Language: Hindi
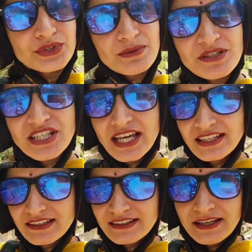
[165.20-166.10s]
उधर भी जा ही
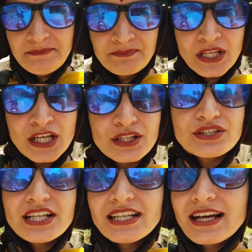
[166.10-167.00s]
आते हैं तो
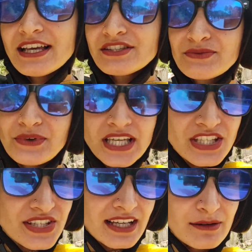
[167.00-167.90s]
चलिए गाइस वहीं
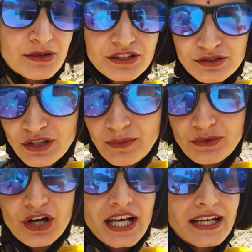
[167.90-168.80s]
जाके मिलती हूँ
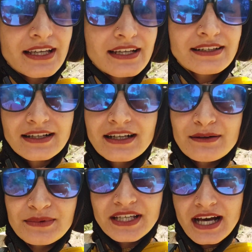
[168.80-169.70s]
आपको और आगे टनल
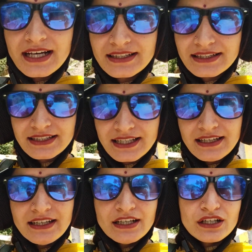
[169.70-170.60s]
भी आती है
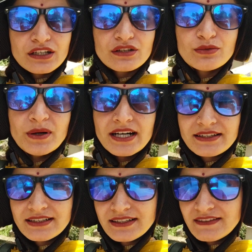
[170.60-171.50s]
कुम्हारटी